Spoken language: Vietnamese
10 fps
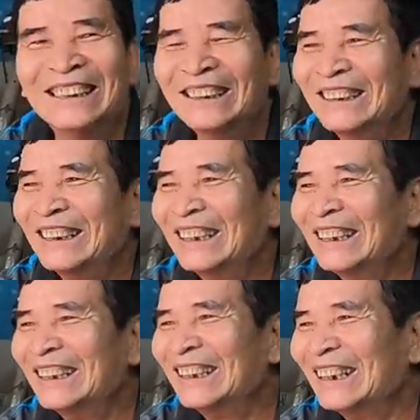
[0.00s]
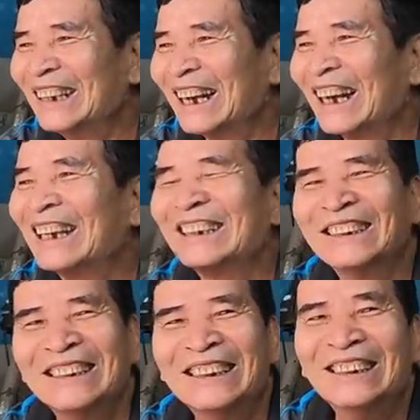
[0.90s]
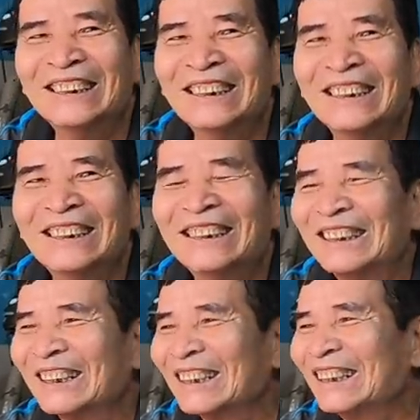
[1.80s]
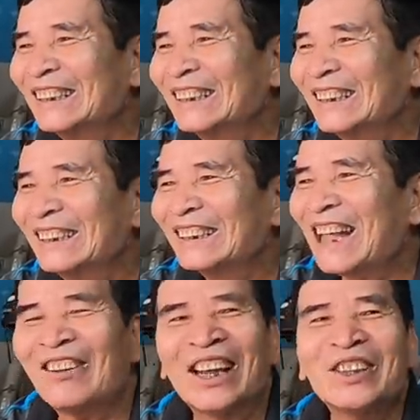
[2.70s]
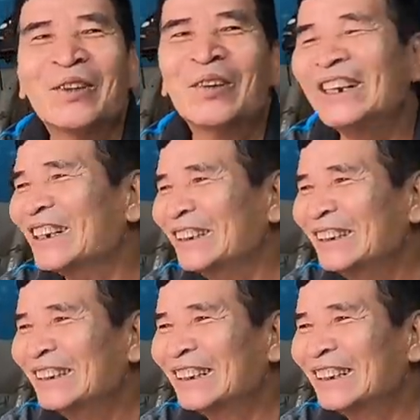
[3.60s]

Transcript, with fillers: vậy đó à, vậy hả chú tào lá chuối đó